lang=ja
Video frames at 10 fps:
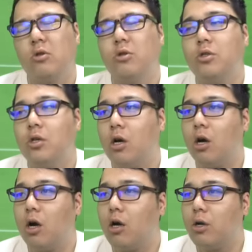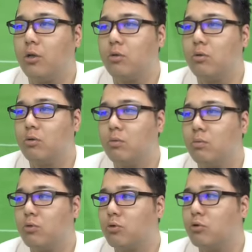いやあれ、
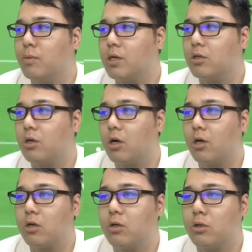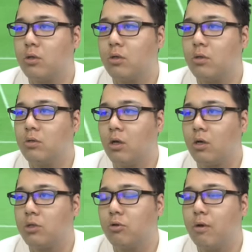もっとうまく、な
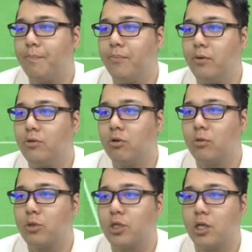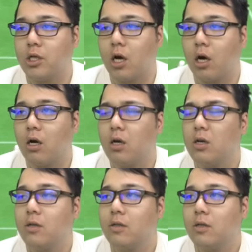んかそれっぽい動きもしないな。
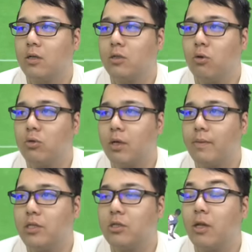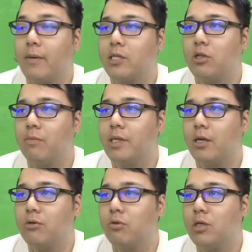操作ミスってますよみ
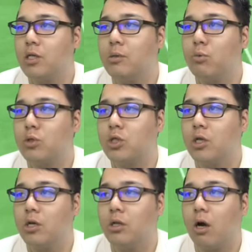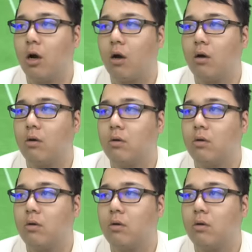たいな動きもしないな。